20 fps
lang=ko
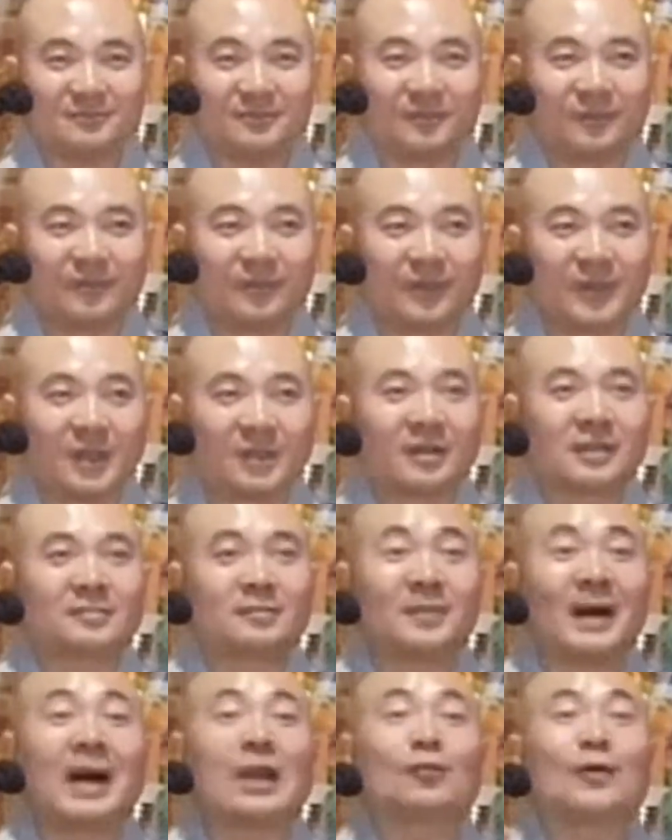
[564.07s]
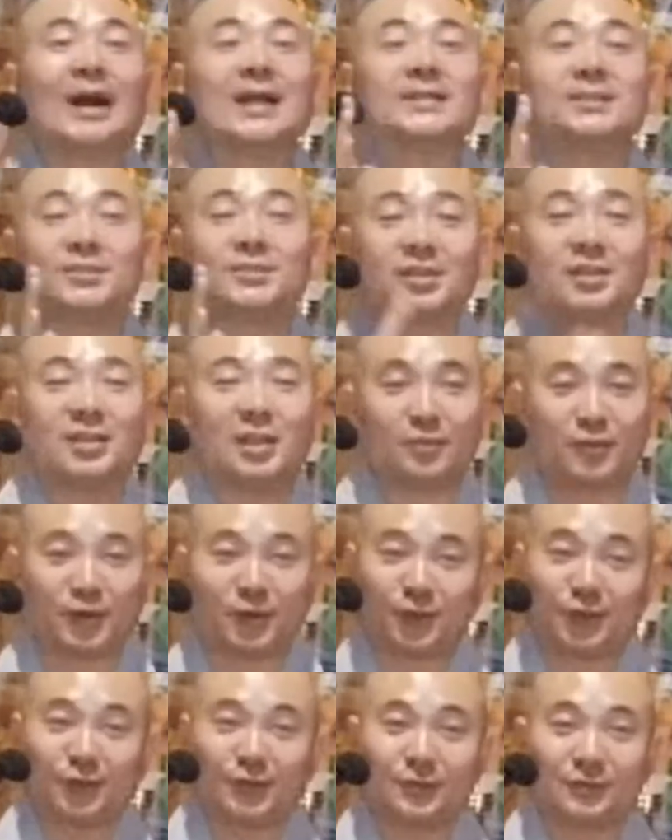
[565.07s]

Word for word: 음. 그래서 바로 안정이 돼버려요.